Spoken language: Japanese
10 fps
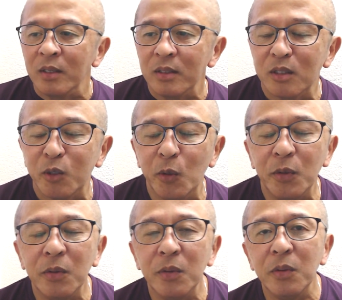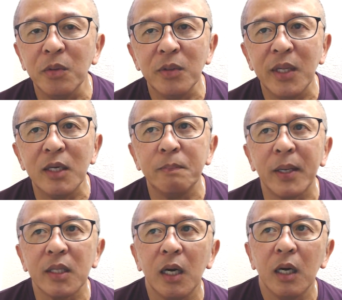そうなる
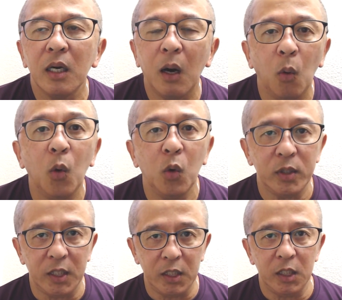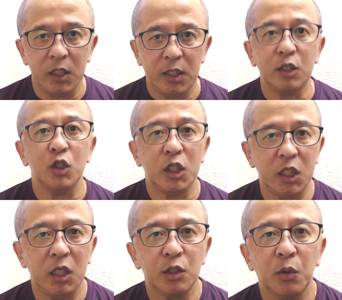パターンが多いです
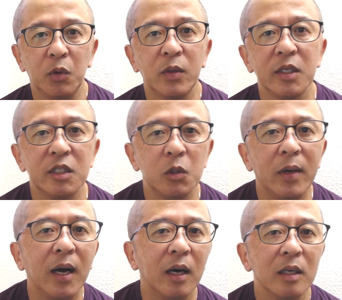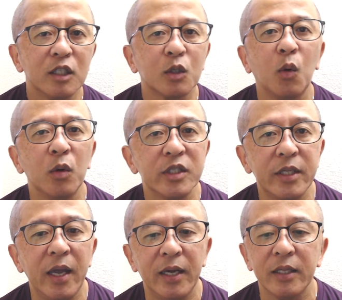し、それを私は思考し
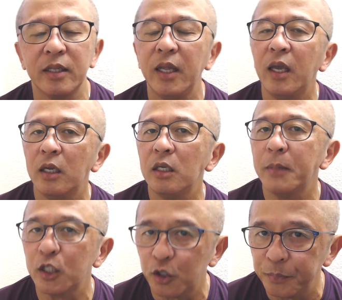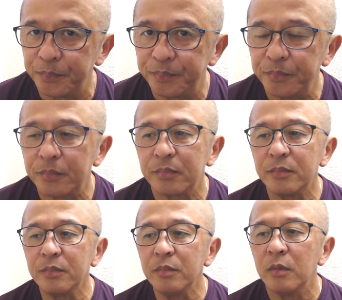てやっています。
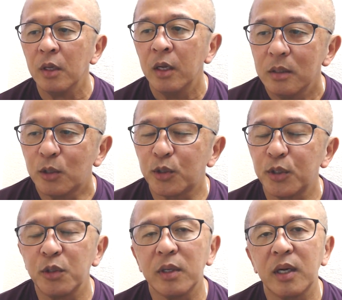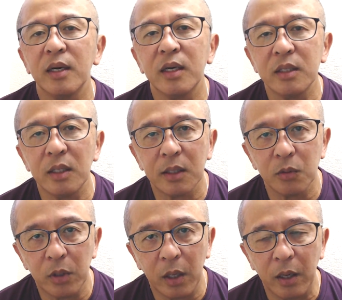人それぞれ考え方な
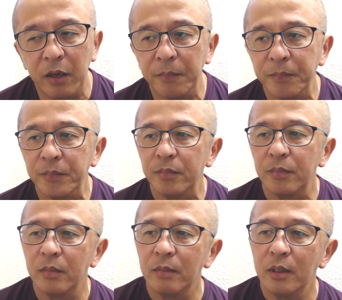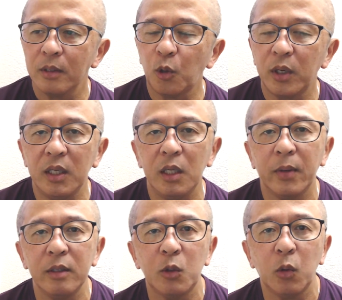ので、どれがいい
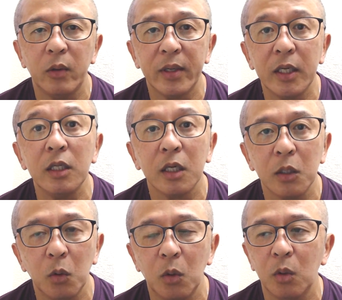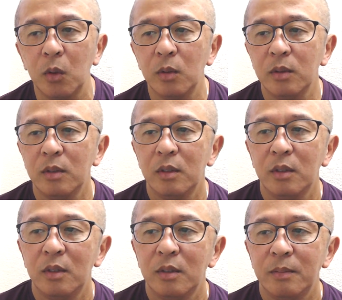悪いとは言わないんだけど、
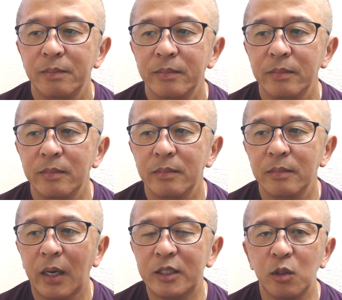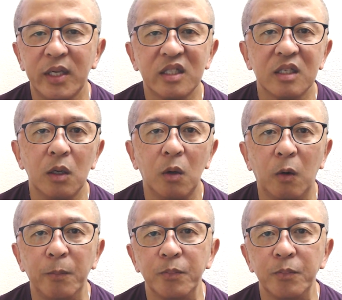あいつをやっつけろ、